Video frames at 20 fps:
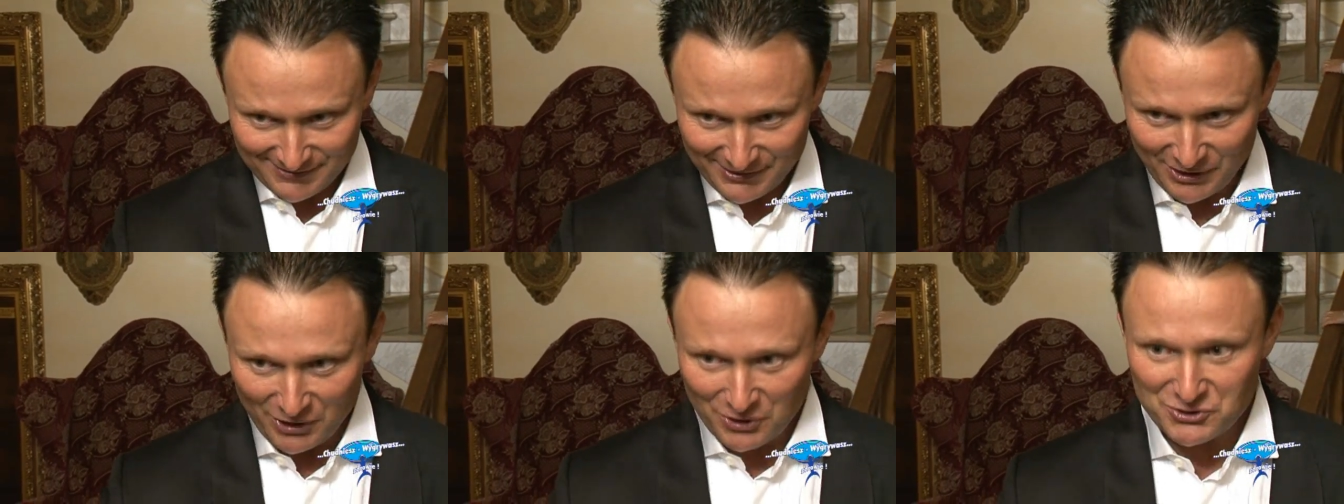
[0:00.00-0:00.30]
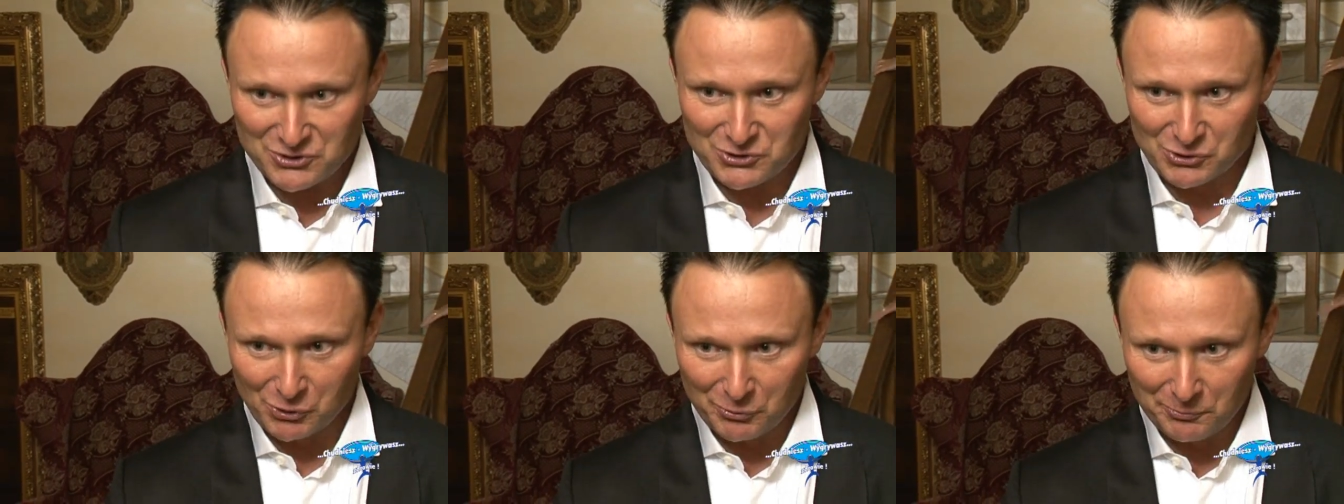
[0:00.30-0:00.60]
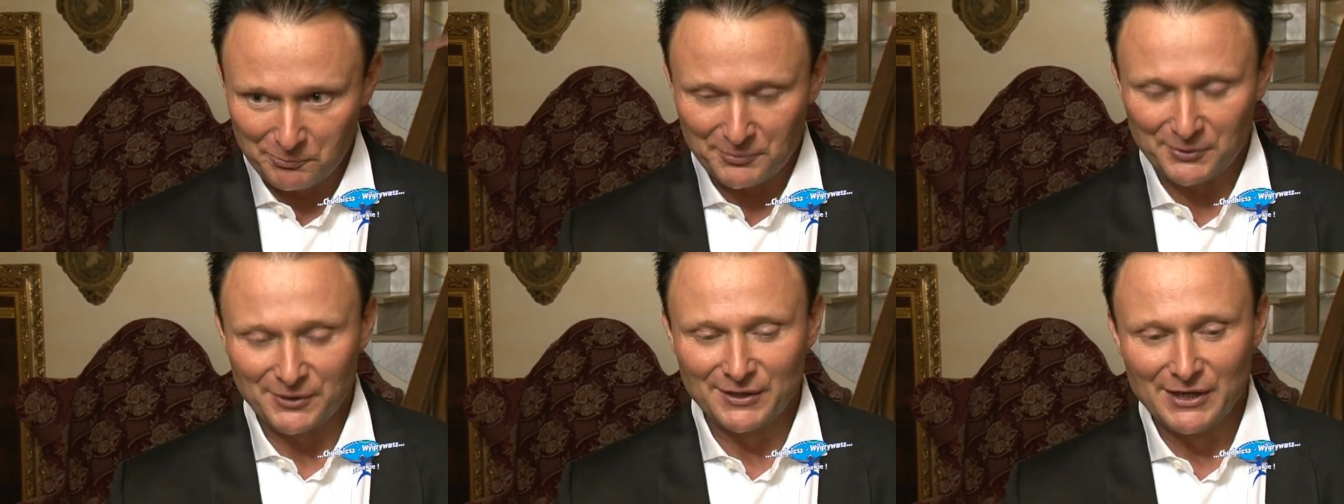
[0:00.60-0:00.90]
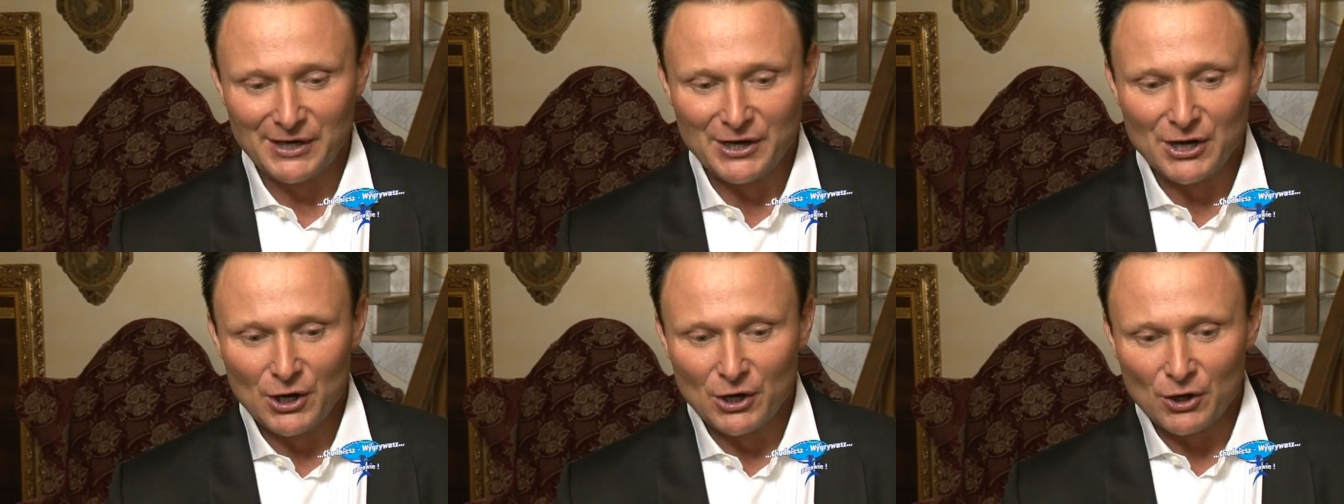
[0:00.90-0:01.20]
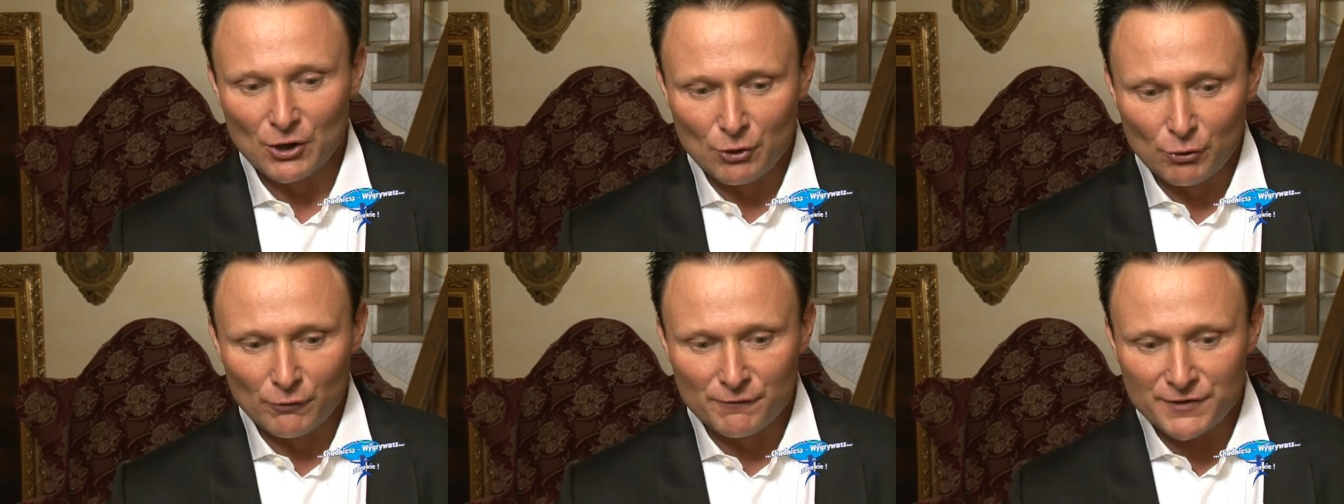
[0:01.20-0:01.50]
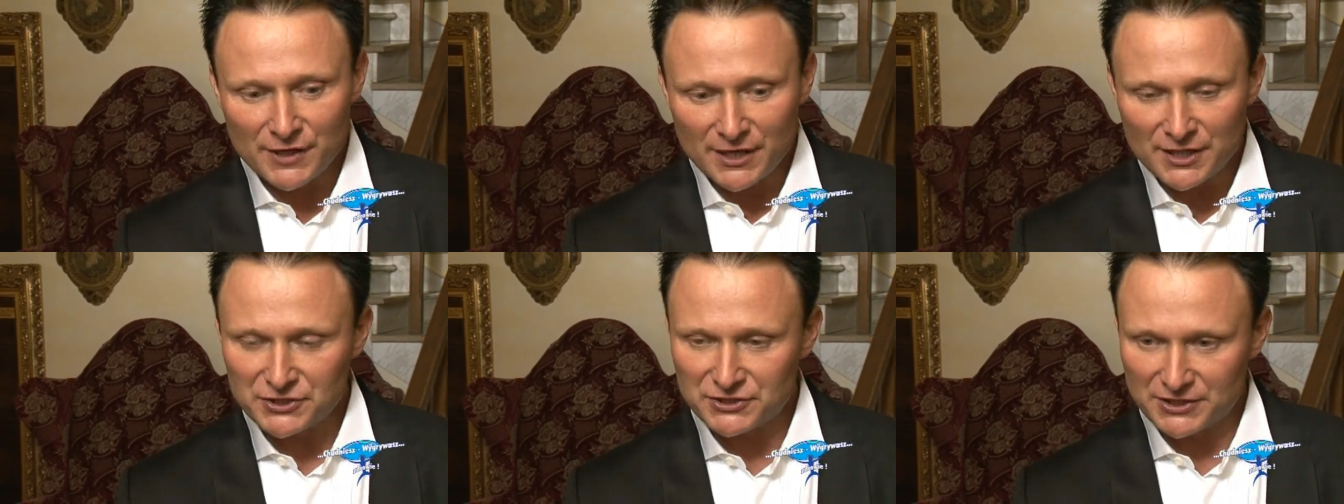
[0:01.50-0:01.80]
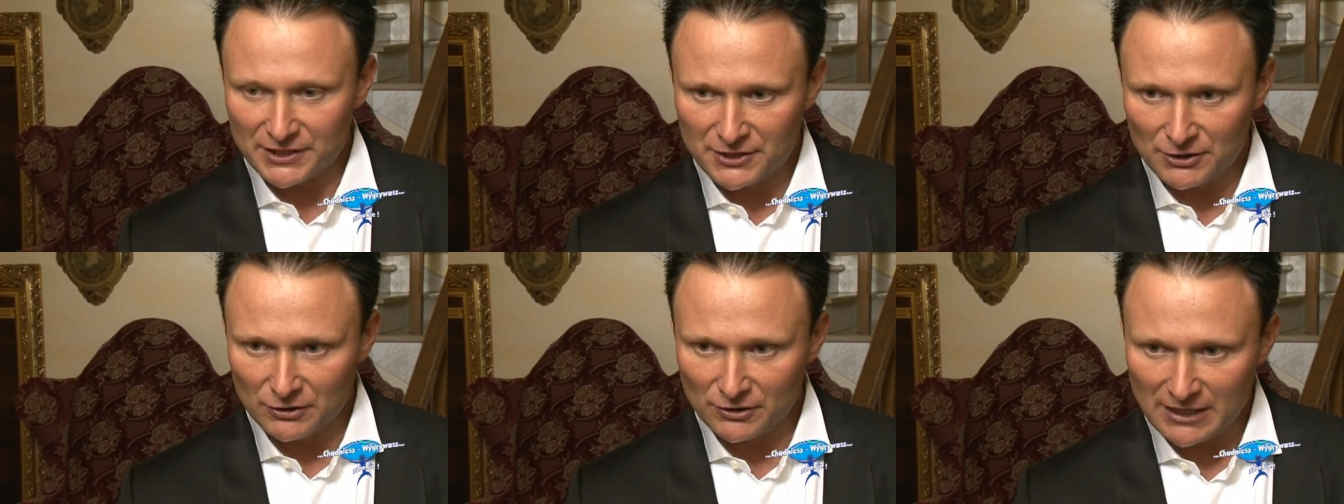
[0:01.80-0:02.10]
osób również
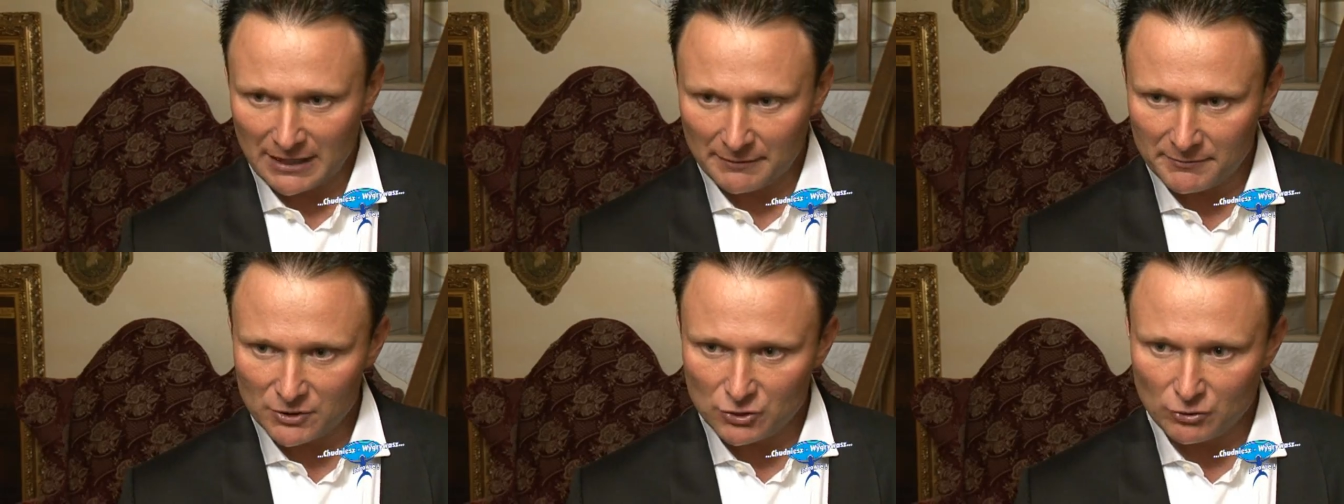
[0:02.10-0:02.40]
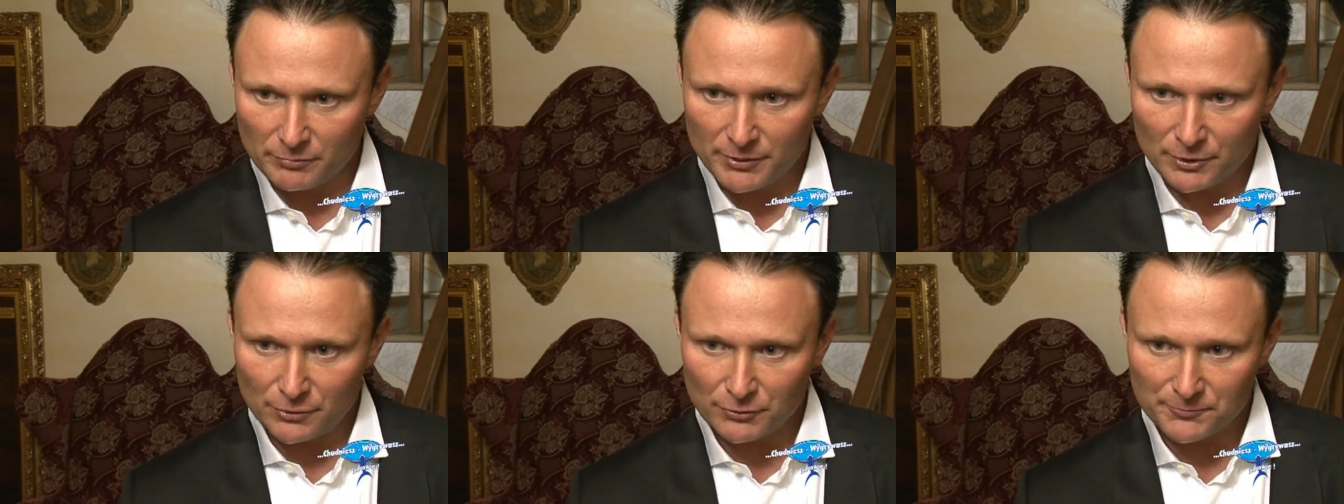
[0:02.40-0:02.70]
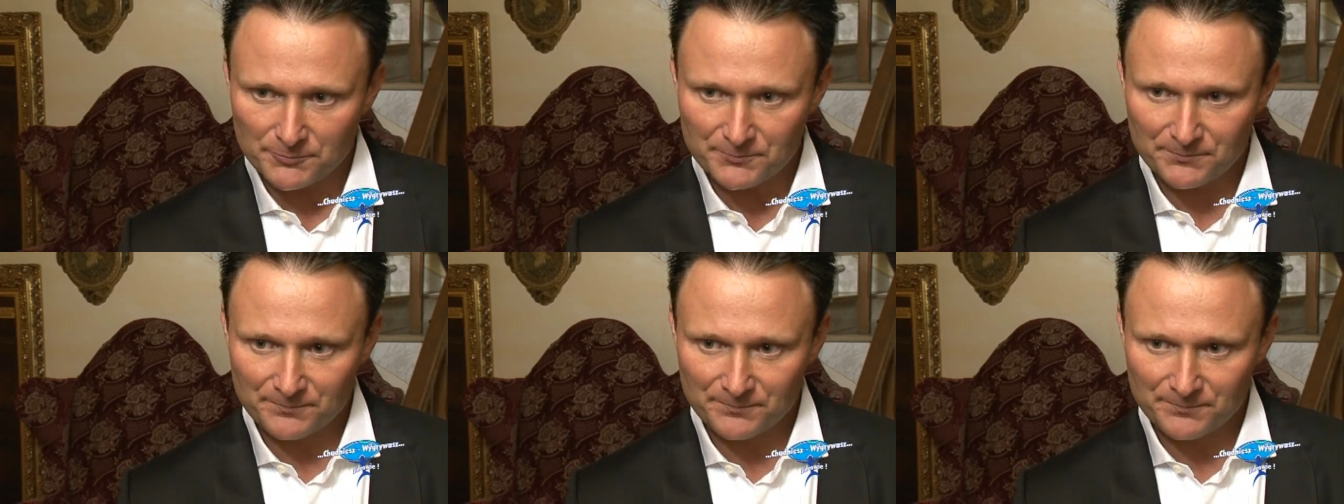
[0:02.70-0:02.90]
te kilogramy gubią.